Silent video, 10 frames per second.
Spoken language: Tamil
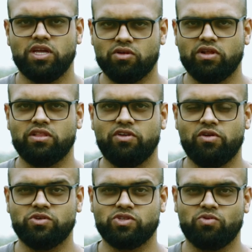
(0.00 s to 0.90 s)
இதோட இந்த
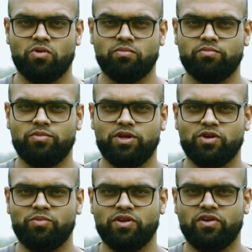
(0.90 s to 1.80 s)
வீடியோ முடிச்சுக்குவோம்
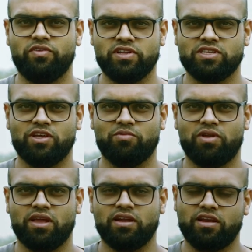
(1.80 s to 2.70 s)
மீண்டும் இன்னொரு வீட்டில் சந்திக்கும்
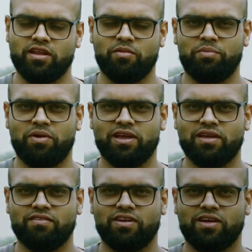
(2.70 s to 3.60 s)
வரை நன்றி சொல்
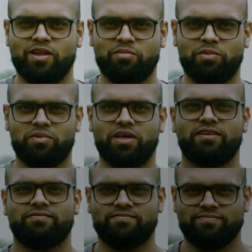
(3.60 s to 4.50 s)
வணக்கம்